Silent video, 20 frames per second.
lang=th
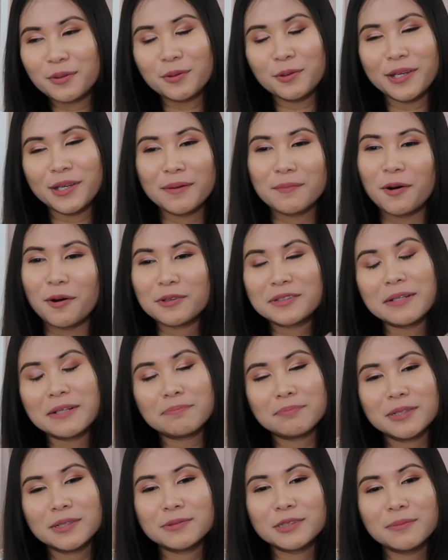คุยกับหมอเสร็จ
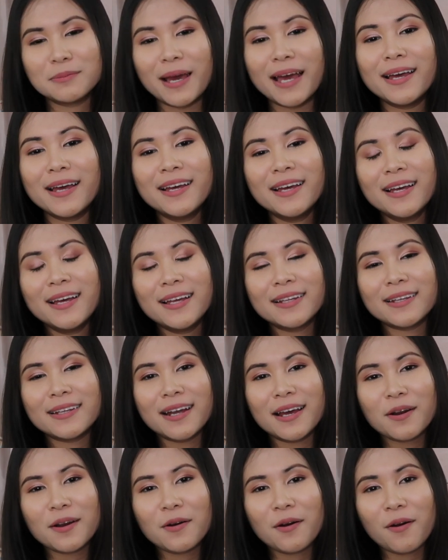ปุ๊บใช่ไหมตี
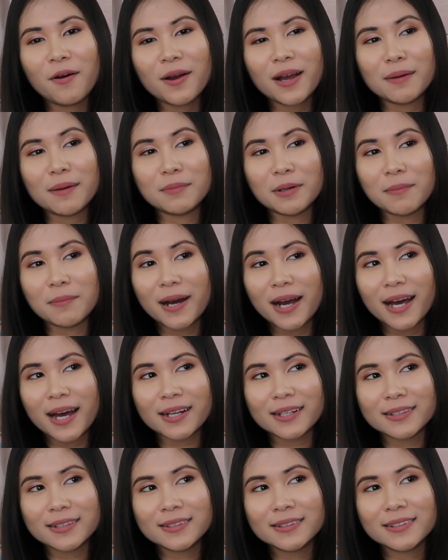น่าก็กลับมาบ้า
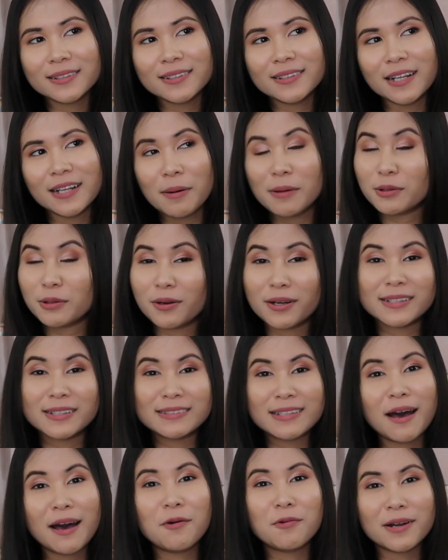น แล้วตอนนั้น
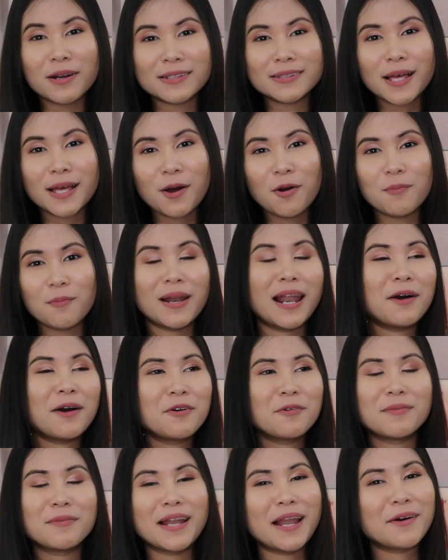เศร้านะเศร้า มาเล่า
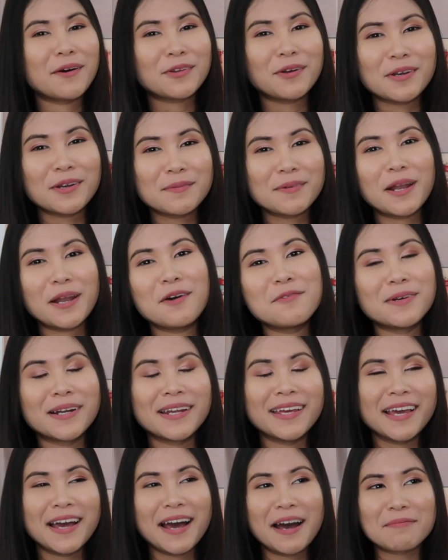มาเล่าตอนนี้มาเล่าเหมือ
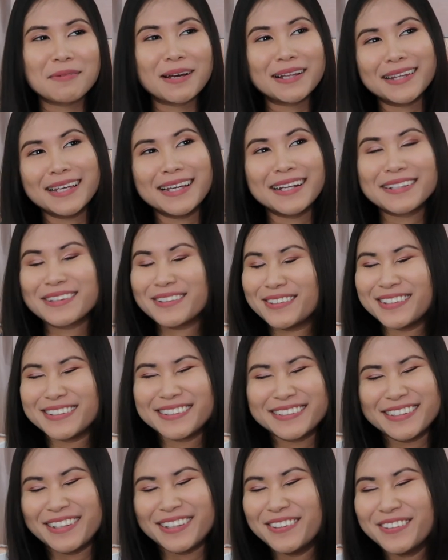นเฮฮาปาร์ตี้อะตอน
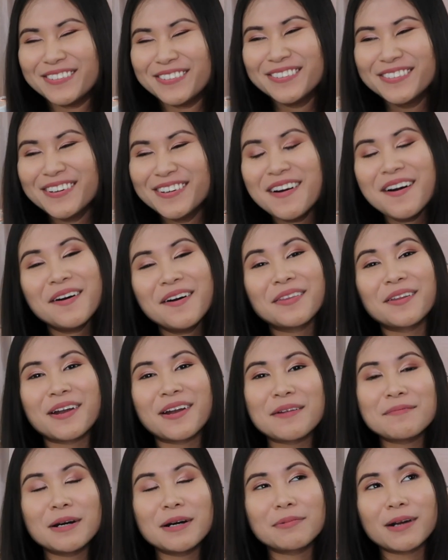นั้นเศร้า ตอน
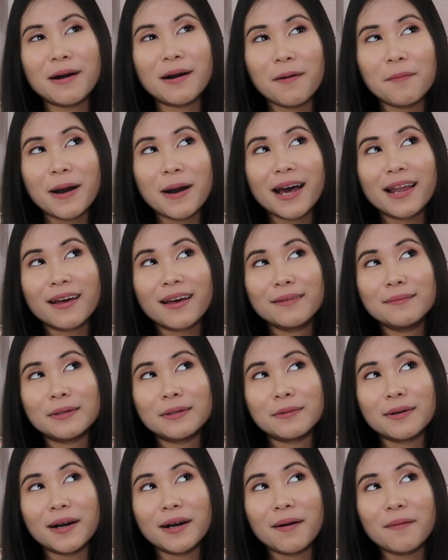นั้นแบบกลับบ้านแล้วก็แบ
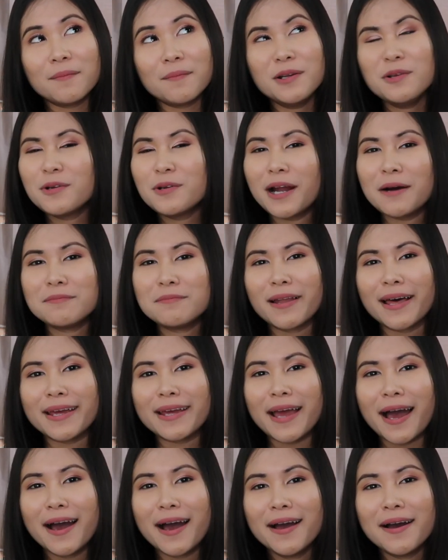บว่าไม่รู้ทำอะไร
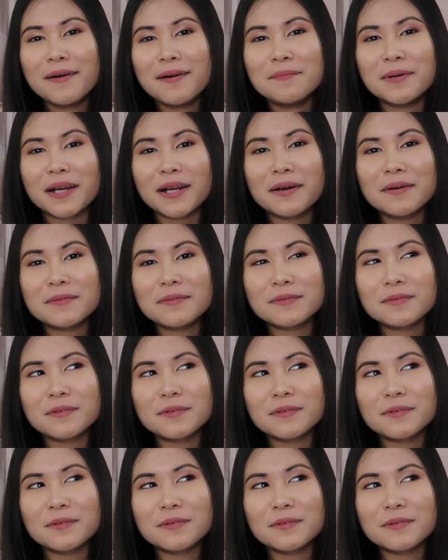อะเหมือนก็